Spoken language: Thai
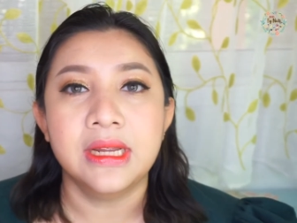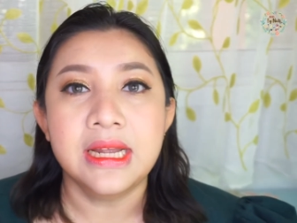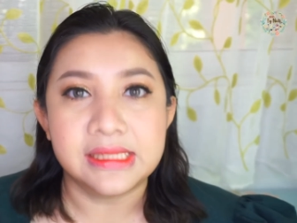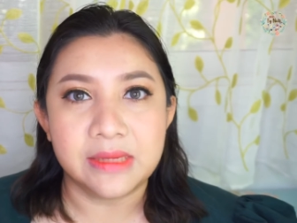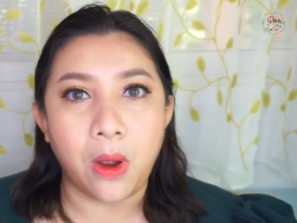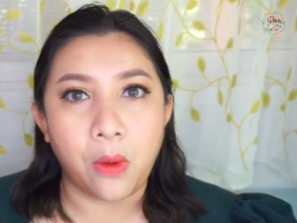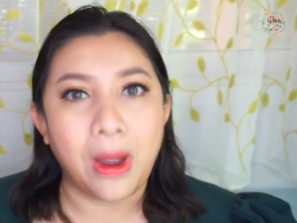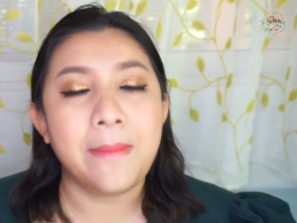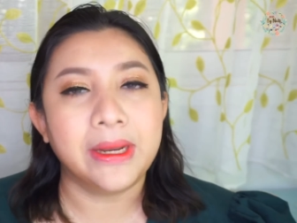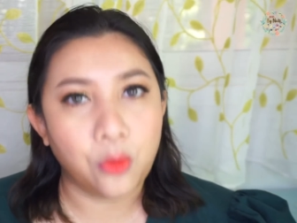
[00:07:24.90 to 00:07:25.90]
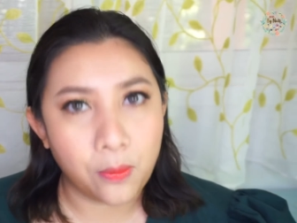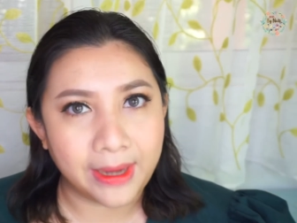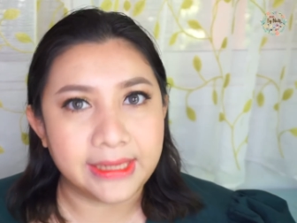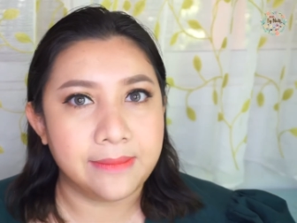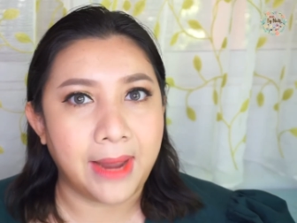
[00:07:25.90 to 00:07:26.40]
จะบอกว่ามันคุมมั
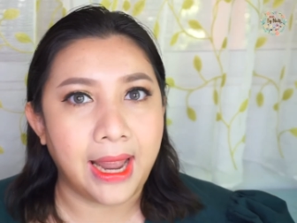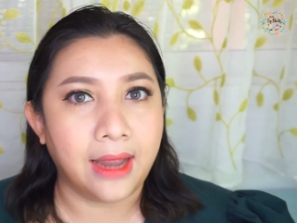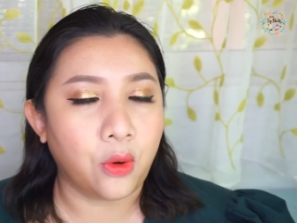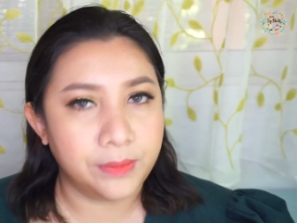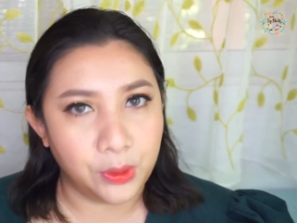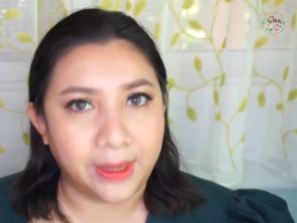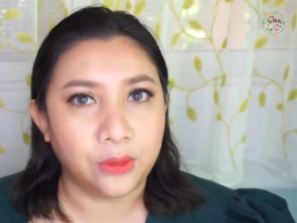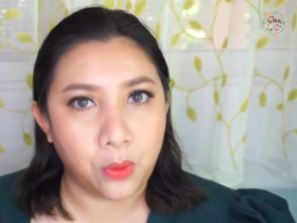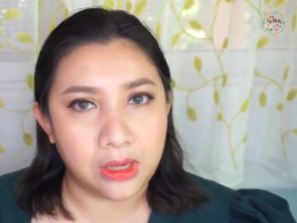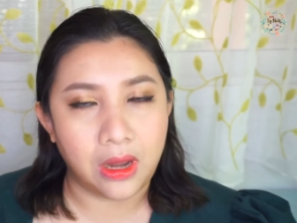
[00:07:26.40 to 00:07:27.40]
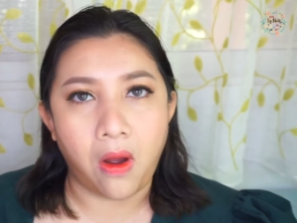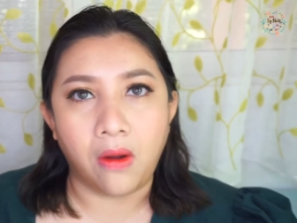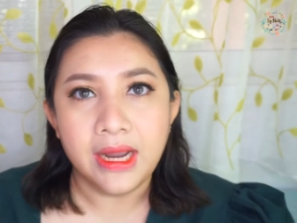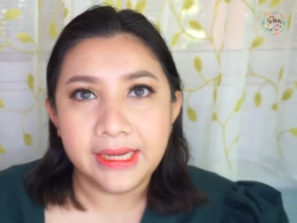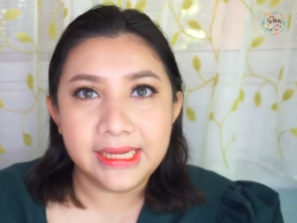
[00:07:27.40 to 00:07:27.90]
นดีมากคนผิวมันควรลอง
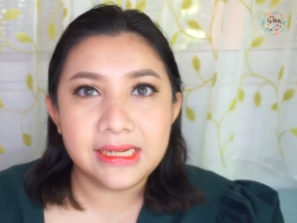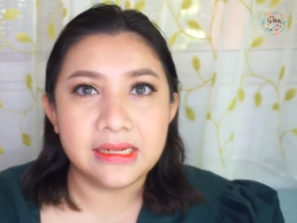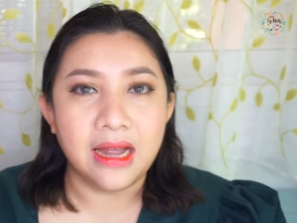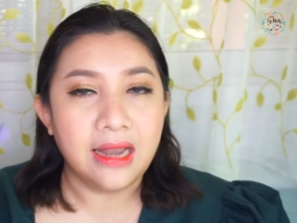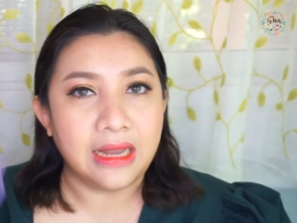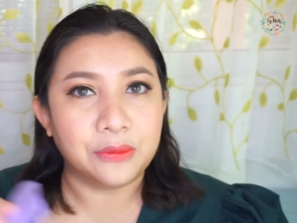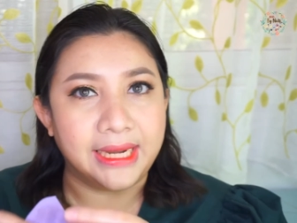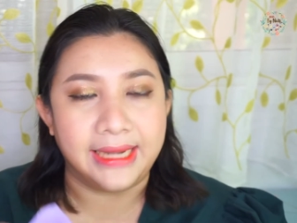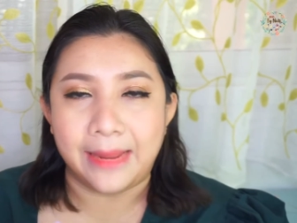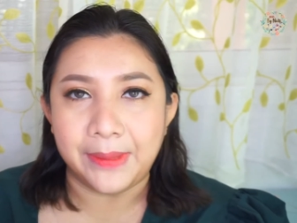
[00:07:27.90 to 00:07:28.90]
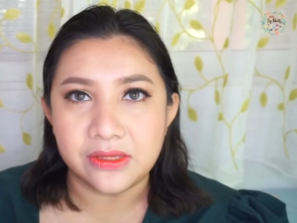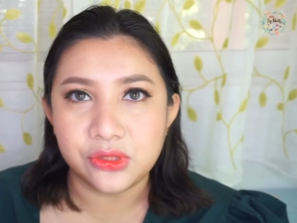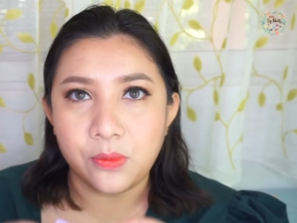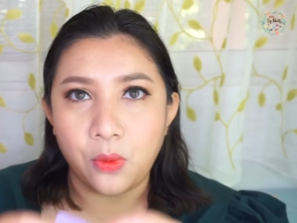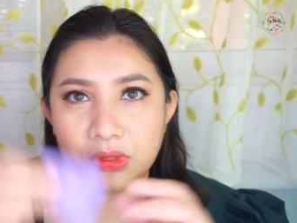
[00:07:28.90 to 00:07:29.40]
นี่คือเราแต่งหน้าไปครึ่ง
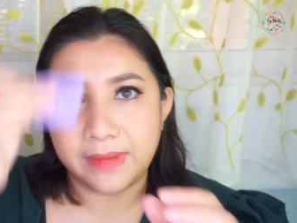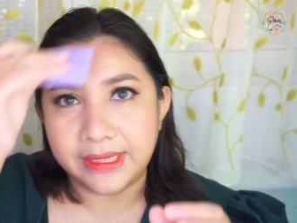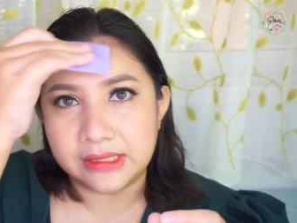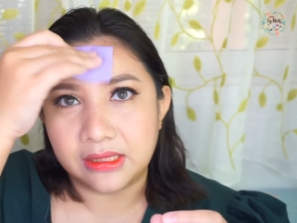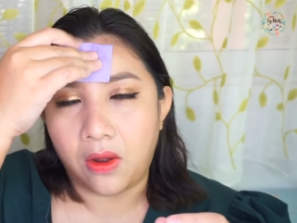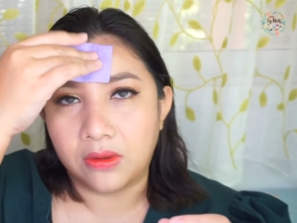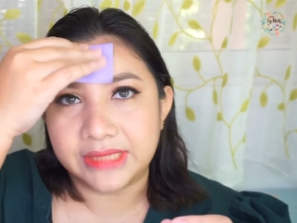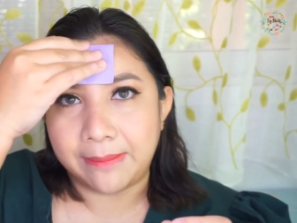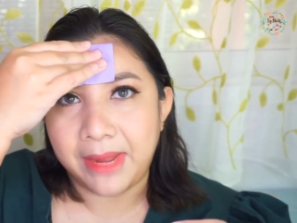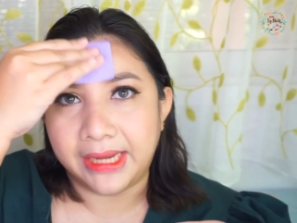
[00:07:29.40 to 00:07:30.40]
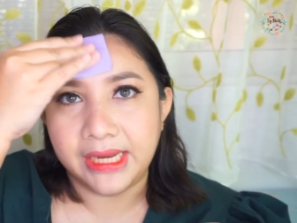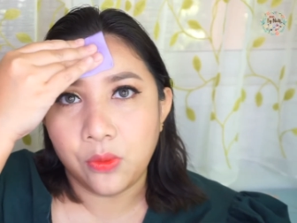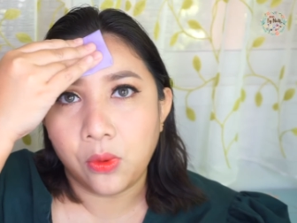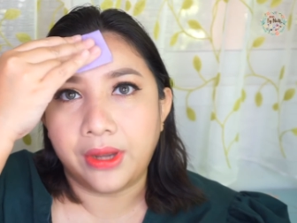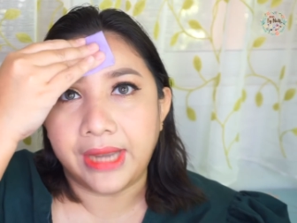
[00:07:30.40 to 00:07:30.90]
ชั่วโมงใช่ไหมเดี๋ยวจะลองซับมันให้ดู
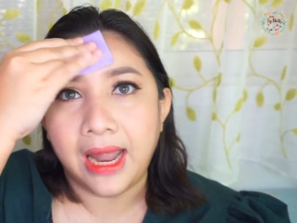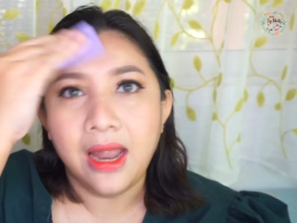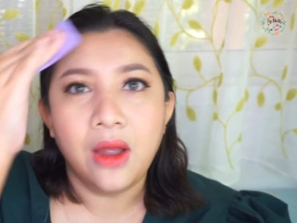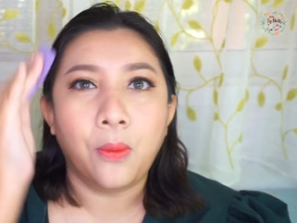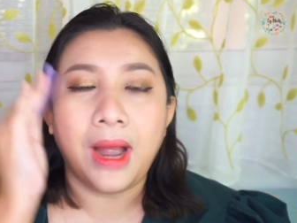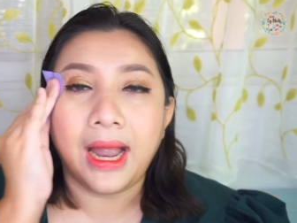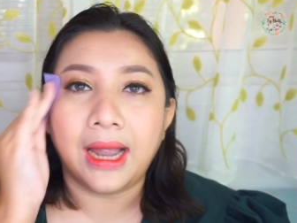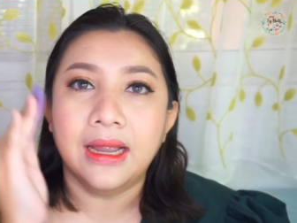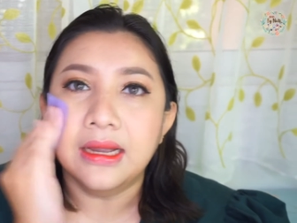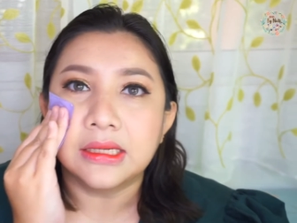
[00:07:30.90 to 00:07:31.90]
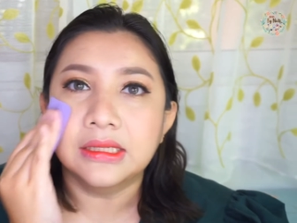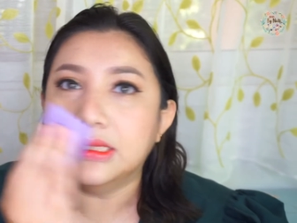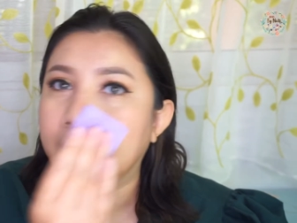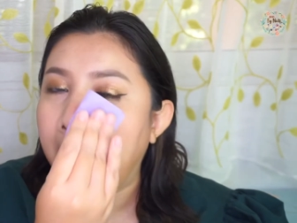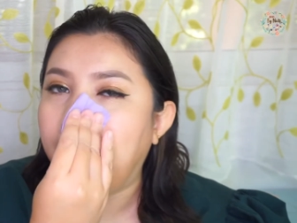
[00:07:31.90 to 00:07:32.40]
ก่อนนะว่าคือ
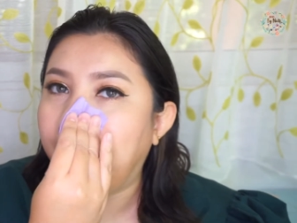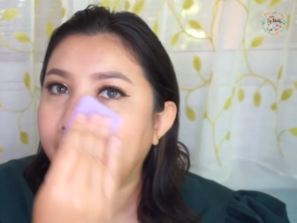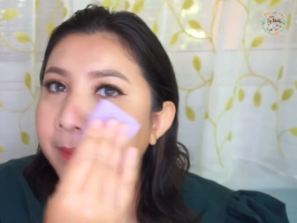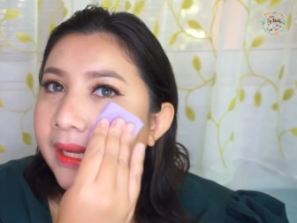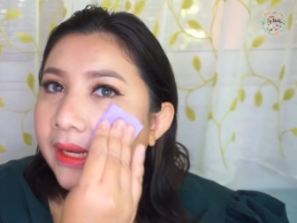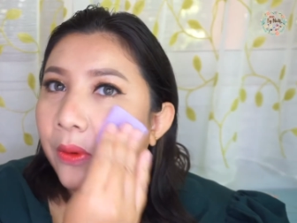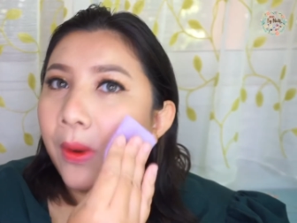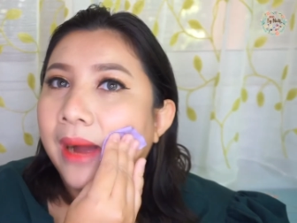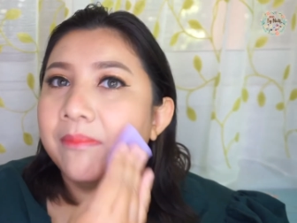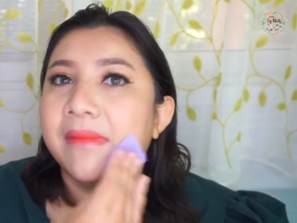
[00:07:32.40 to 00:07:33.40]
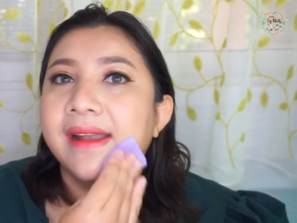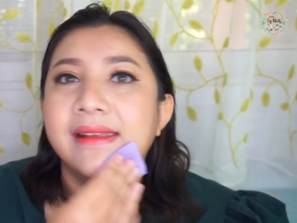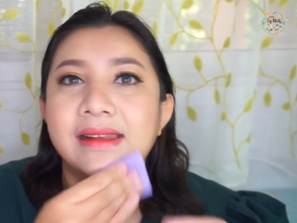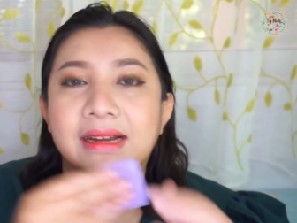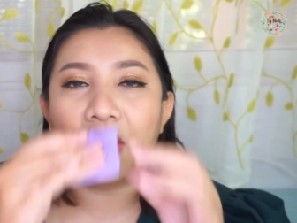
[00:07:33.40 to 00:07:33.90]
ไม่มีความมัน
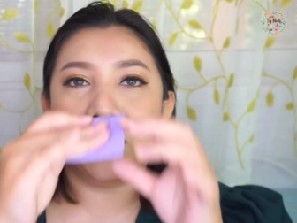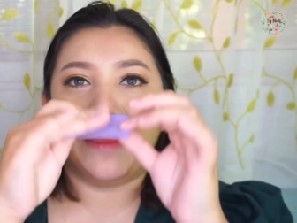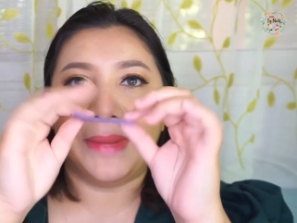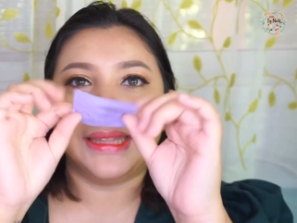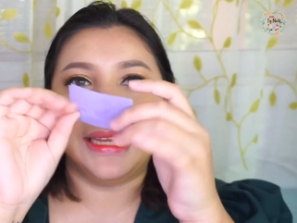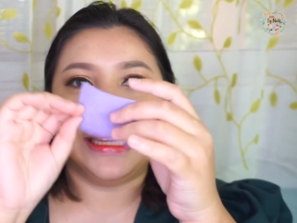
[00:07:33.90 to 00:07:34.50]
เลยออกมาแม้แต่นิด